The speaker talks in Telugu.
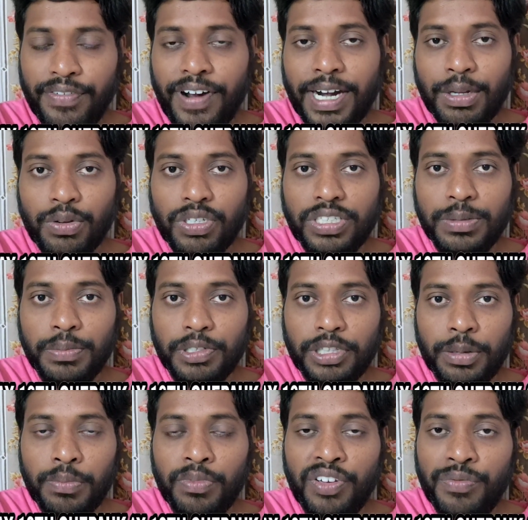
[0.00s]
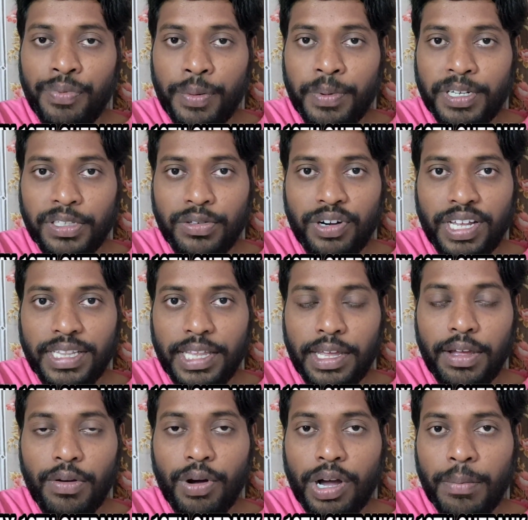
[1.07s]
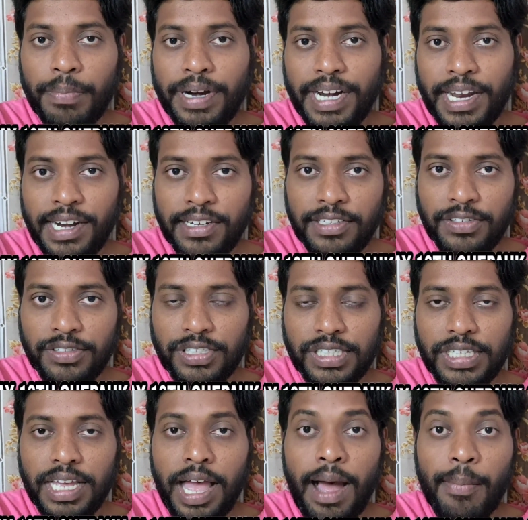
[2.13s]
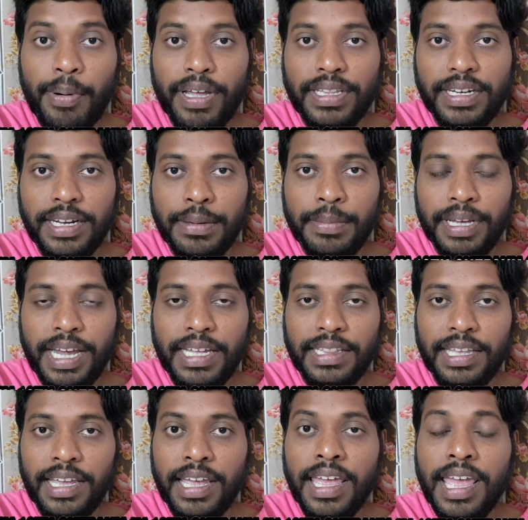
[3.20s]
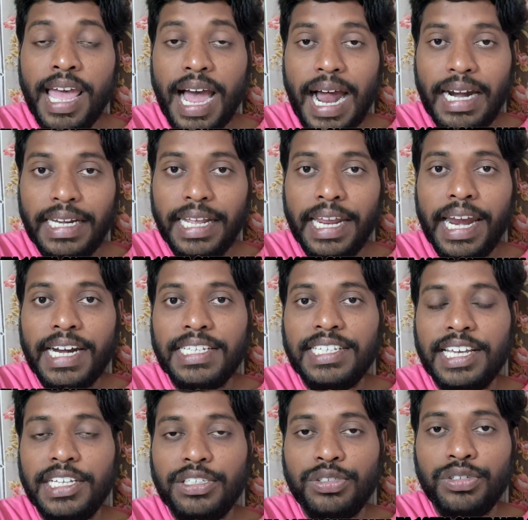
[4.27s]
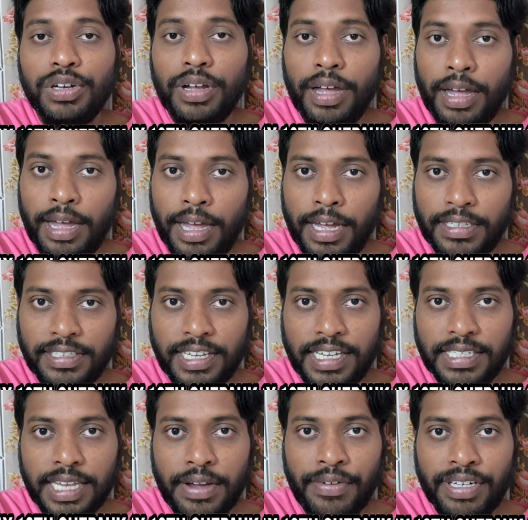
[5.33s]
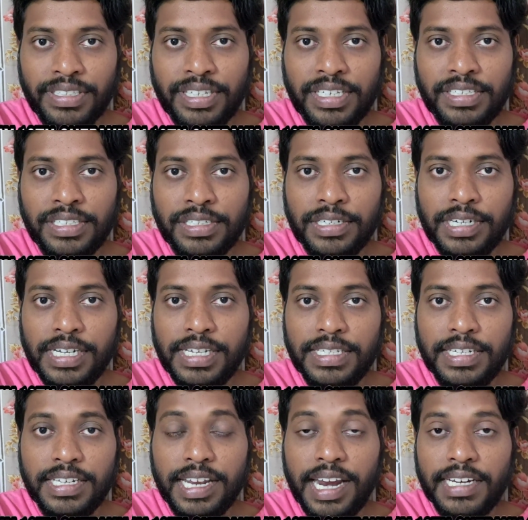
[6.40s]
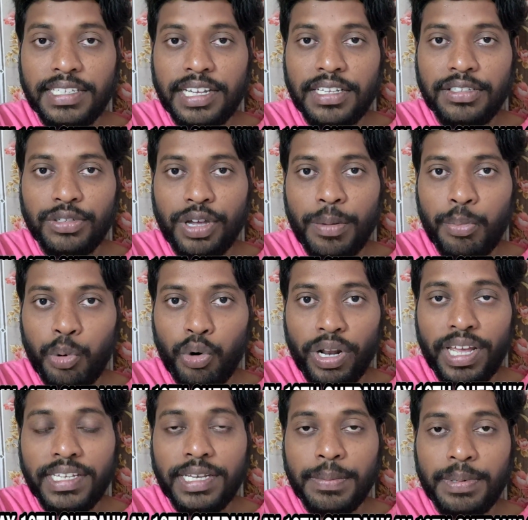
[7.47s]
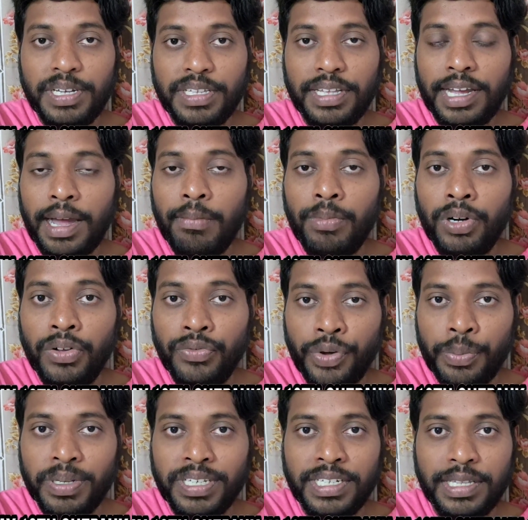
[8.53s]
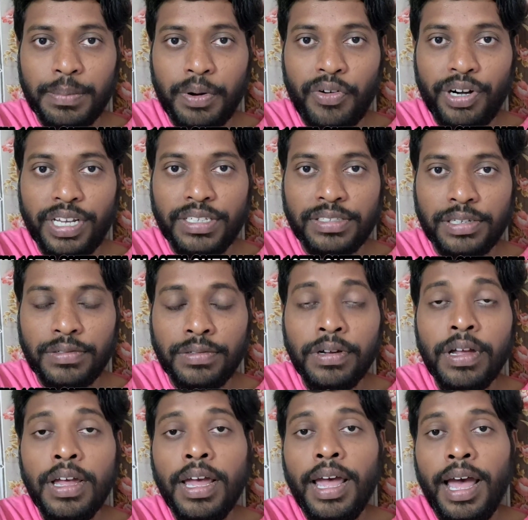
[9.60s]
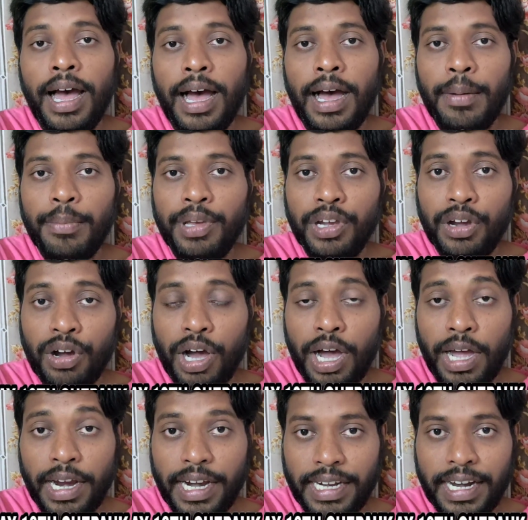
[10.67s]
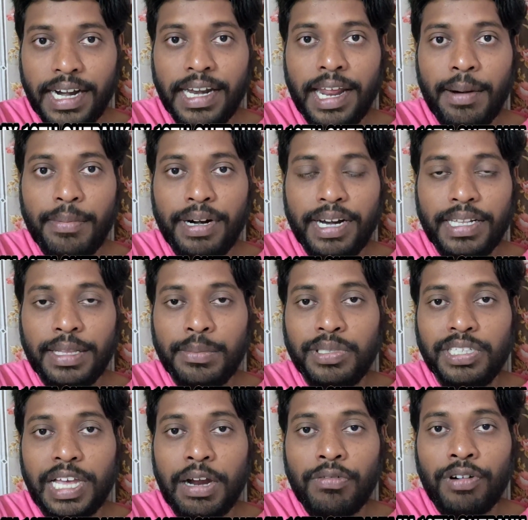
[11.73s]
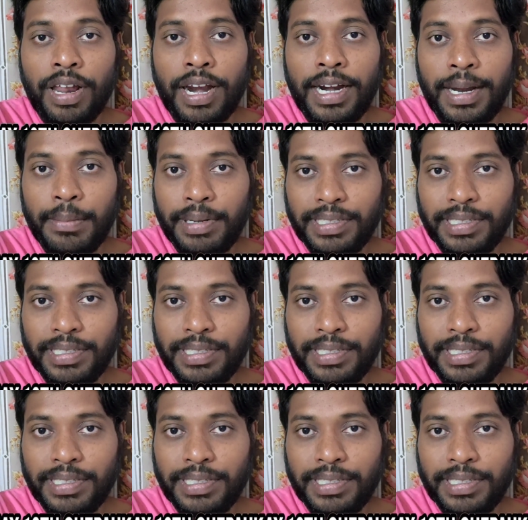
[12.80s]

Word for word: వాటి గురించి మొత్తం ఇన్ఫర్మేషన్ తోటి అయితే ఒక మీడియా రిలీజ్ వస్తుంది అప్పుడైతే నేను మీకైతే ఆ టికెట్ సేల్స్ సిఎస్కే వర్సెస్ డి టీసీ టికెట్ సేల్స్ ఎప్పుడు ఉంటాయని చెప్పేసి అయితే కంప్లీట్ ఇన్ఫర్మేషన్ అయితే ప్రొవైడ్ చేస్తాను మీకు ఇట్లాంటి అప్డేట్లు అయితే మిస్ కాకుండా ఉండాలంటే